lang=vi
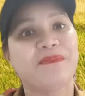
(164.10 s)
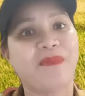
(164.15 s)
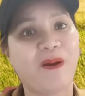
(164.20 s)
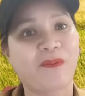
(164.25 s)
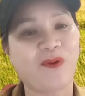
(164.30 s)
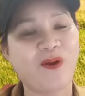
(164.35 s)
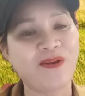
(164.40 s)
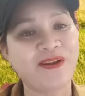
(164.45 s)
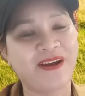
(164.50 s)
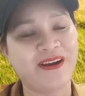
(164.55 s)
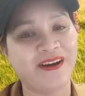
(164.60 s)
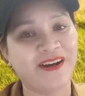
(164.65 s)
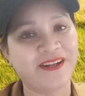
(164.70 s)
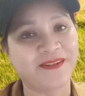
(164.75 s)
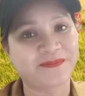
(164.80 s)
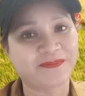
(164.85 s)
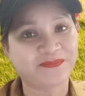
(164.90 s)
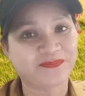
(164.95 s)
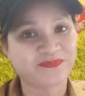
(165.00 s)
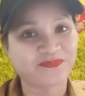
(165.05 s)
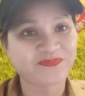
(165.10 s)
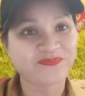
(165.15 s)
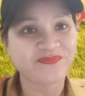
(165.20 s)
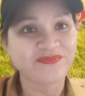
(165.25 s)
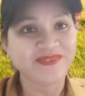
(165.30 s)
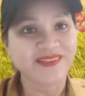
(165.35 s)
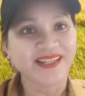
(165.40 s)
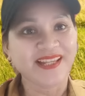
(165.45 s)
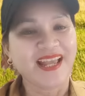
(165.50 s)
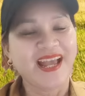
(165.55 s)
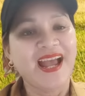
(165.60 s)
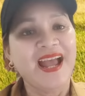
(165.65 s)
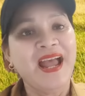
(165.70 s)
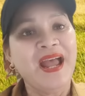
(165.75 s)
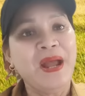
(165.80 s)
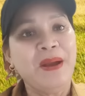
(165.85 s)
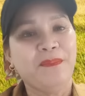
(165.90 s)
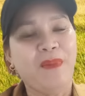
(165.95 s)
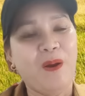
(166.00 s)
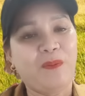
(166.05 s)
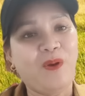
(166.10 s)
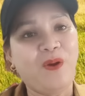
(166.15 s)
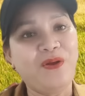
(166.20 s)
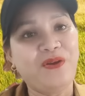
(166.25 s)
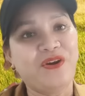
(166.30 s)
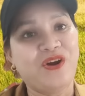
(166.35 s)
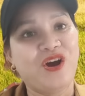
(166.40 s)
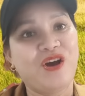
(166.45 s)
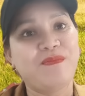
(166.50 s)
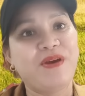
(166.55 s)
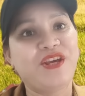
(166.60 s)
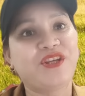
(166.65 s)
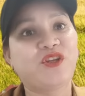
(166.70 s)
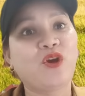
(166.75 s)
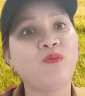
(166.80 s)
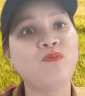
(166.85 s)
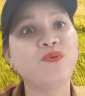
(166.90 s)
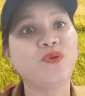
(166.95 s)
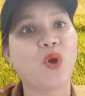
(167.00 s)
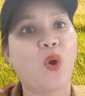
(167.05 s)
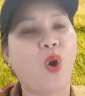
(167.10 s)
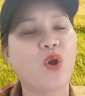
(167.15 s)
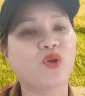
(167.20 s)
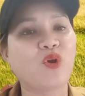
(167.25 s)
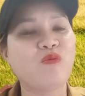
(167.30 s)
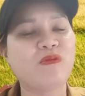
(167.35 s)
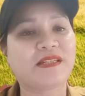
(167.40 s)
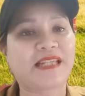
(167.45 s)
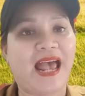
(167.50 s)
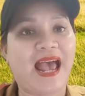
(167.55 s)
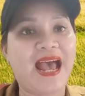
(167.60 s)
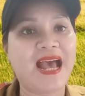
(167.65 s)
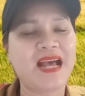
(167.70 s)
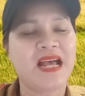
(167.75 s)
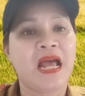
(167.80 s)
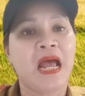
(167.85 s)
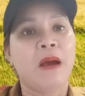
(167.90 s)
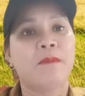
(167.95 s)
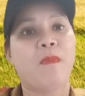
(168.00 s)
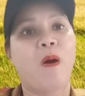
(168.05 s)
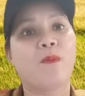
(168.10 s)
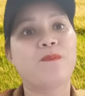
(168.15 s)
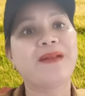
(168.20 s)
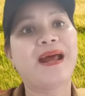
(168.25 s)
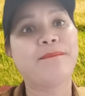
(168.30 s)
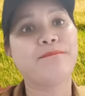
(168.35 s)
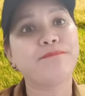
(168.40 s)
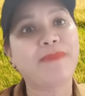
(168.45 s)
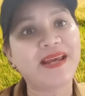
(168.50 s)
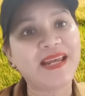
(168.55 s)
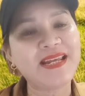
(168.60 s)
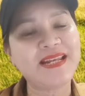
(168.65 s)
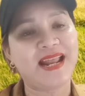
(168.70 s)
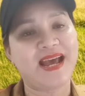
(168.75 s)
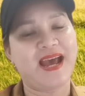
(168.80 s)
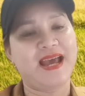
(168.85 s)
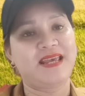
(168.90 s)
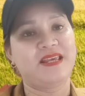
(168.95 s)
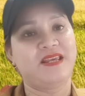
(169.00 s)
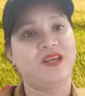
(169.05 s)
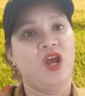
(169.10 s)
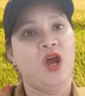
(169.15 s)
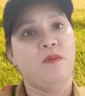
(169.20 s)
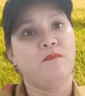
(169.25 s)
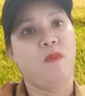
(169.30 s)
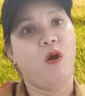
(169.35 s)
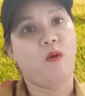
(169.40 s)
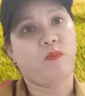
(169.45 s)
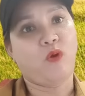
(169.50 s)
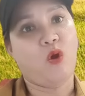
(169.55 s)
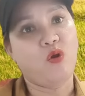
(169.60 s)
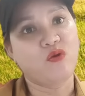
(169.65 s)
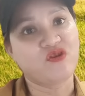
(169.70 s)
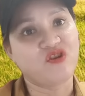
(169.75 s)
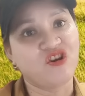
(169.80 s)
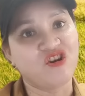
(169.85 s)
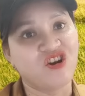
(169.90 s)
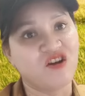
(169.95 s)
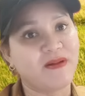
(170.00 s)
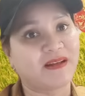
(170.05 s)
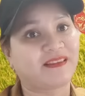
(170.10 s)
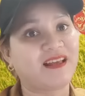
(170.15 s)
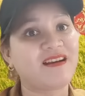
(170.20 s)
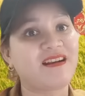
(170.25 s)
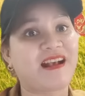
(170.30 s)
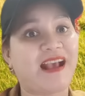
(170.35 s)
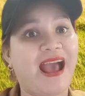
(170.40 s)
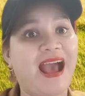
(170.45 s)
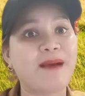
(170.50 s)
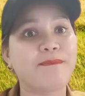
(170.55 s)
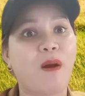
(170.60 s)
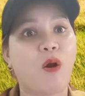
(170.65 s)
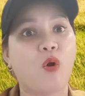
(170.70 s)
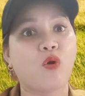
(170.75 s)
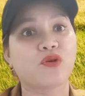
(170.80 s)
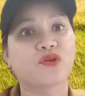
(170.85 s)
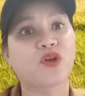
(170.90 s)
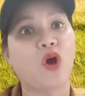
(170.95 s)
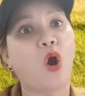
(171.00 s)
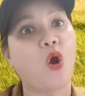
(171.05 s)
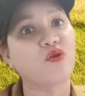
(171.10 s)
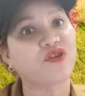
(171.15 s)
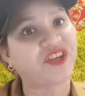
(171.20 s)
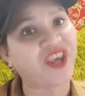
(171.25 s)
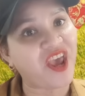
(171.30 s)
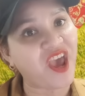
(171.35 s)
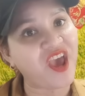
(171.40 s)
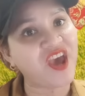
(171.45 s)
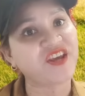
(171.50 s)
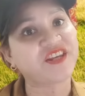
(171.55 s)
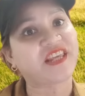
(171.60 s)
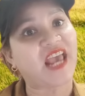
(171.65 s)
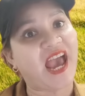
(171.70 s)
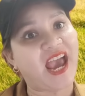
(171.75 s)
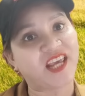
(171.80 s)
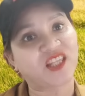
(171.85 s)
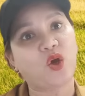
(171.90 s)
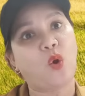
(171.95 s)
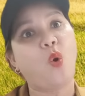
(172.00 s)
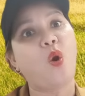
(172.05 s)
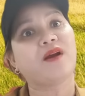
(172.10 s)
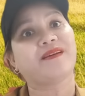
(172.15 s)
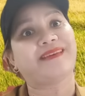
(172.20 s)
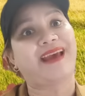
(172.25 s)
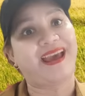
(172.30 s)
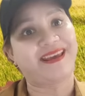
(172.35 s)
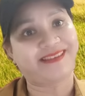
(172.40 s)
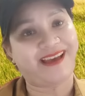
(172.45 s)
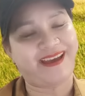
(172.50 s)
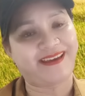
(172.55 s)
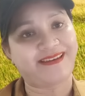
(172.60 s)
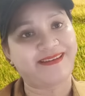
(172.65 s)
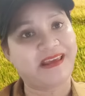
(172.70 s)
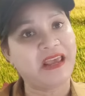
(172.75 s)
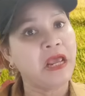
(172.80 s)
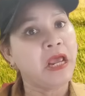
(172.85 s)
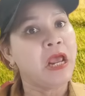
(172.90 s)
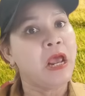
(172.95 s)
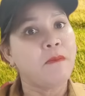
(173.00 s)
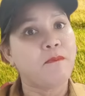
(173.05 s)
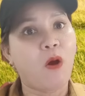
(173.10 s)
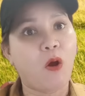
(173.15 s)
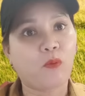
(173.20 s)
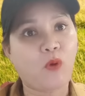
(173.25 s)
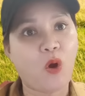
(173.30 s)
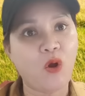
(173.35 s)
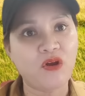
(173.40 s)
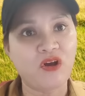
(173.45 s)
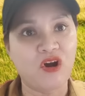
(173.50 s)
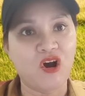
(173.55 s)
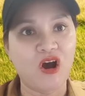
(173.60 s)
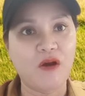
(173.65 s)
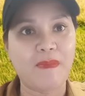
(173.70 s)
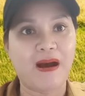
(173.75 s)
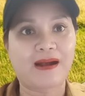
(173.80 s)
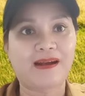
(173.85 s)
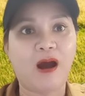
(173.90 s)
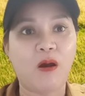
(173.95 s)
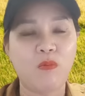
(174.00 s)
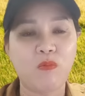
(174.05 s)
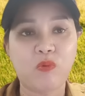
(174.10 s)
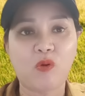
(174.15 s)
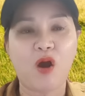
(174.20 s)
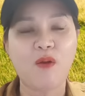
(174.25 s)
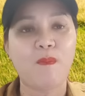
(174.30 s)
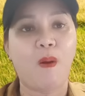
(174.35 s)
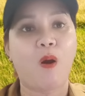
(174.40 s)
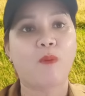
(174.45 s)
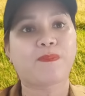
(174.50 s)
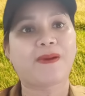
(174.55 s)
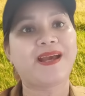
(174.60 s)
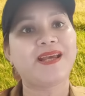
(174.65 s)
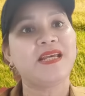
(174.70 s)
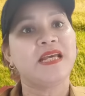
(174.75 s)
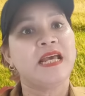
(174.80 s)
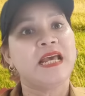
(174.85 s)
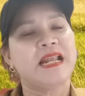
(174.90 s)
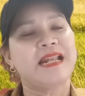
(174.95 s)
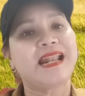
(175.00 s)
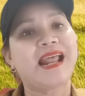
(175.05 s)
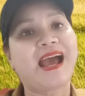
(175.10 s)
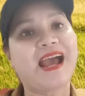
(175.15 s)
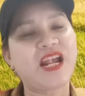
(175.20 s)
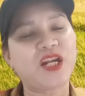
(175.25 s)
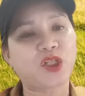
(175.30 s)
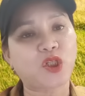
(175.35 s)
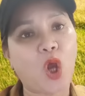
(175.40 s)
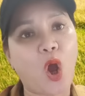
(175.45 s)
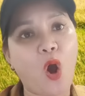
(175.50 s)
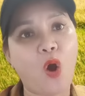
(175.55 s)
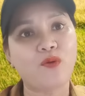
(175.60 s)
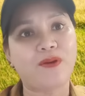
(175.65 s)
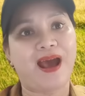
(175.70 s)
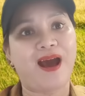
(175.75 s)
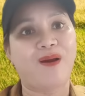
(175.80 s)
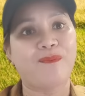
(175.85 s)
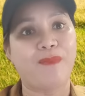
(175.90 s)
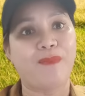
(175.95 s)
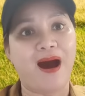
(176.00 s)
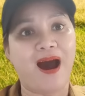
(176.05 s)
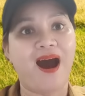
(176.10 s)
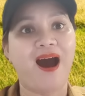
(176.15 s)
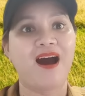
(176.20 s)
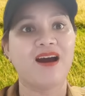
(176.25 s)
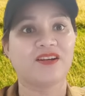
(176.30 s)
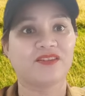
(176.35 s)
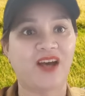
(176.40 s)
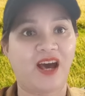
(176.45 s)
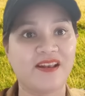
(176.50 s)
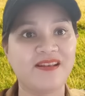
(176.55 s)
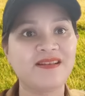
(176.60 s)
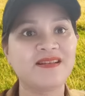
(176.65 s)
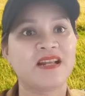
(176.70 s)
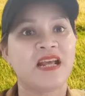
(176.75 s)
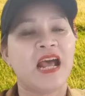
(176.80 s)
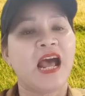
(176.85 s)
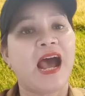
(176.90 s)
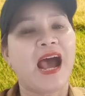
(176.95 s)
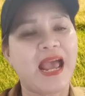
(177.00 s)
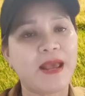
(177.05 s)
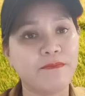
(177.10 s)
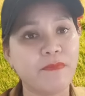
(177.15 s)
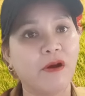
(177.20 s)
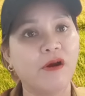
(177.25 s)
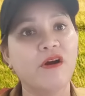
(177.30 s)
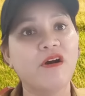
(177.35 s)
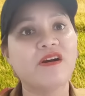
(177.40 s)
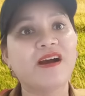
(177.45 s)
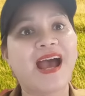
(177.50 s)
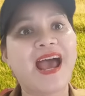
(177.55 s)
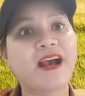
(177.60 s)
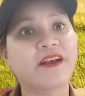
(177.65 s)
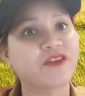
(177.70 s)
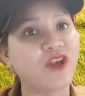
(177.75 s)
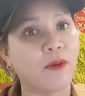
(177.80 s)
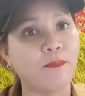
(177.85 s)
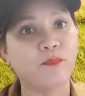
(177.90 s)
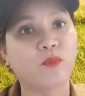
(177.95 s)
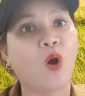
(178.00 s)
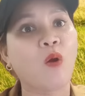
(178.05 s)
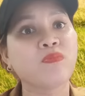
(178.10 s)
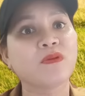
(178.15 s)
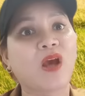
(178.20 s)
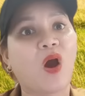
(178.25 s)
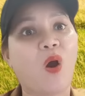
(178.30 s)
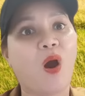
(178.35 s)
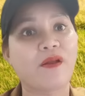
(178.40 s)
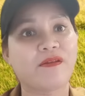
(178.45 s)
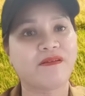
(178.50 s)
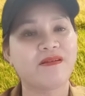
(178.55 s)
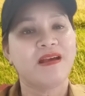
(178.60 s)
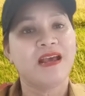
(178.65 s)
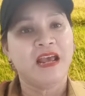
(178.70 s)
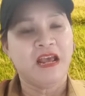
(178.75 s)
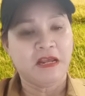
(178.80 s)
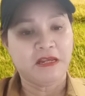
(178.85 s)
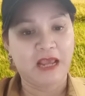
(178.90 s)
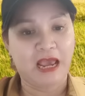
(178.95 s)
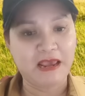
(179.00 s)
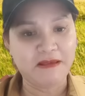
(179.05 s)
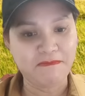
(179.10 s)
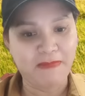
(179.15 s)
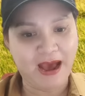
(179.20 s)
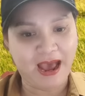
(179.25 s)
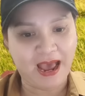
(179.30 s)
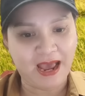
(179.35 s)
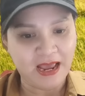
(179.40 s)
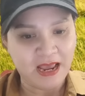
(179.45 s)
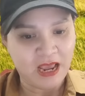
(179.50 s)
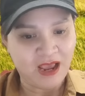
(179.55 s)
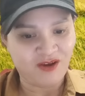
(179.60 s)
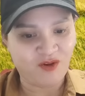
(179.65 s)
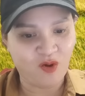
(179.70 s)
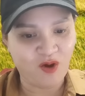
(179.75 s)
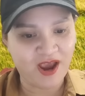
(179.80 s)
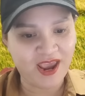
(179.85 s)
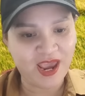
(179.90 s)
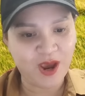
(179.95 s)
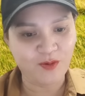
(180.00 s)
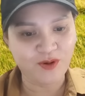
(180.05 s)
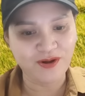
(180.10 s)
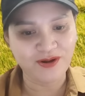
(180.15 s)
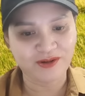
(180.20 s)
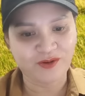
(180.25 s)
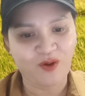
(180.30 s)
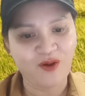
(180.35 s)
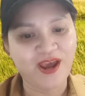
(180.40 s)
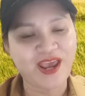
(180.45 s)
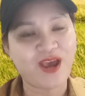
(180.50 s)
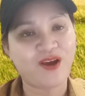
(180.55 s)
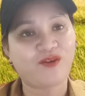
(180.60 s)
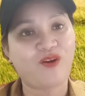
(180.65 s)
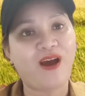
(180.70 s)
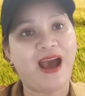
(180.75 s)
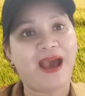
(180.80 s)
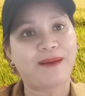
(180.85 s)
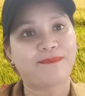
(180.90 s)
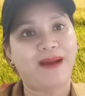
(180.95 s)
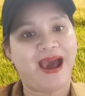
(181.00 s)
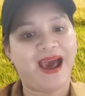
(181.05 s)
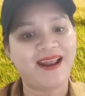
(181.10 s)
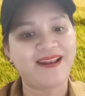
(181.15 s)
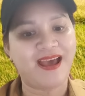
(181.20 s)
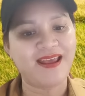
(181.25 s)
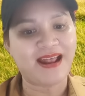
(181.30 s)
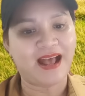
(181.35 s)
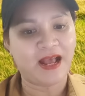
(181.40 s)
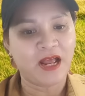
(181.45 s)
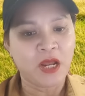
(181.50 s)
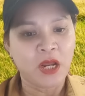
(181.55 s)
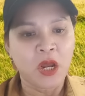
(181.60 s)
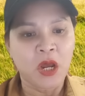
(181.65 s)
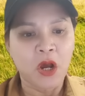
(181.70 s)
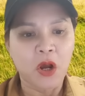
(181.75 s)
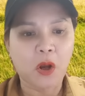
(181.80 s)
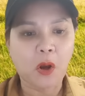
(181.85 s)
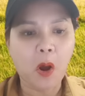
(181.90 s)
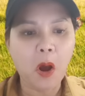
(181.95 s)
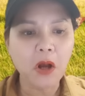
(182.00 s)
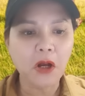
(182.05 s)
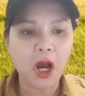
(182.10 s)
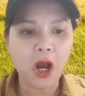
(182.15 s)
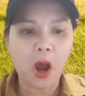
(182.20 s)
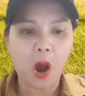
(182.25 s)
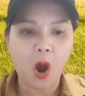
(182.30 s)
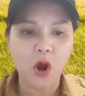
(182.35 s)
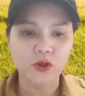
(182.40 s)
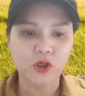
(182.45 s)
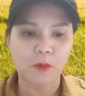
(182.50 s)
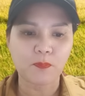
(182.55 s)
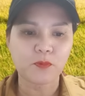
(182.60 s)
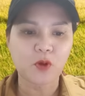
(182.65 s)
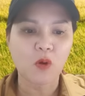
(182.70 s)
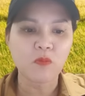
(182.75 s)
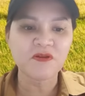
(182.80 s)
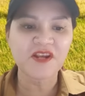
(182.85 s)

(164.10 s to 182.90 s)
một con người một con người bị trúng vỗ trúng xả một năm mấy nay một con người mà tất cả bầu xô chê chạy thuốc chạy thầy một con người mà không có một cái live show nào mờ thỉnh hay mượn hát dùm cũng không cho nữa vậy mà con heo con heo con hà mã để à có cơ hội chụp chung